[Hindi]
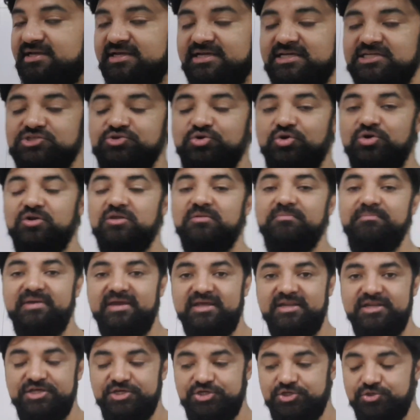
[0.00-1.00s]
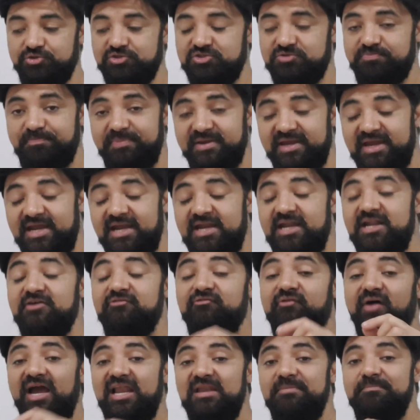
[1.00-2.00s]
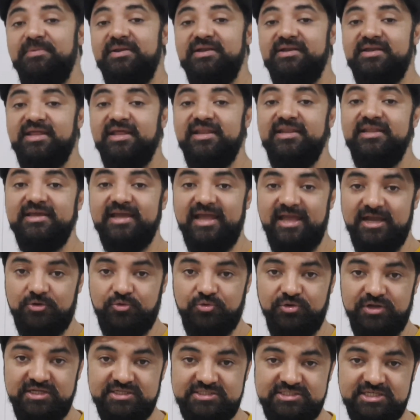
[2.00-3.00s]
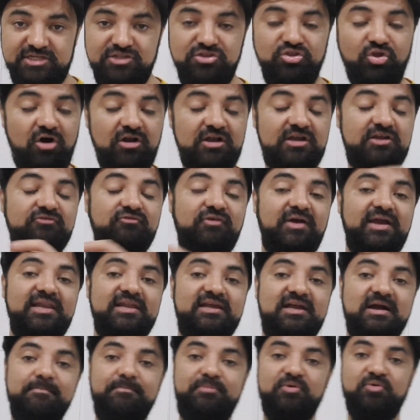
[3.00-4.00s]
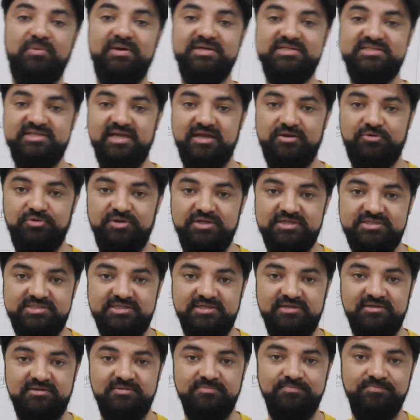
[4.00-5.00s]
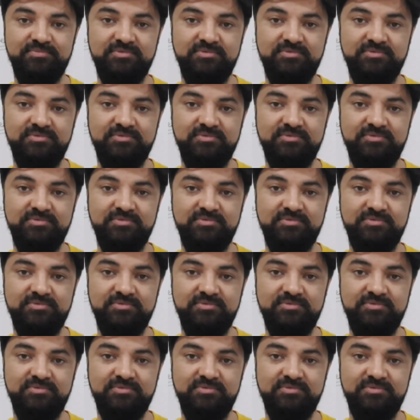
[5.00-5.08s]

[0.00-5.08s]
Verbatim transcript: इज गोइंग टू मेन इशू स्पीड वाइल मेंटेनिंग एक्यूरेसी नॉट वाइल कंप्रोमाइजिंग एक्यूरेसी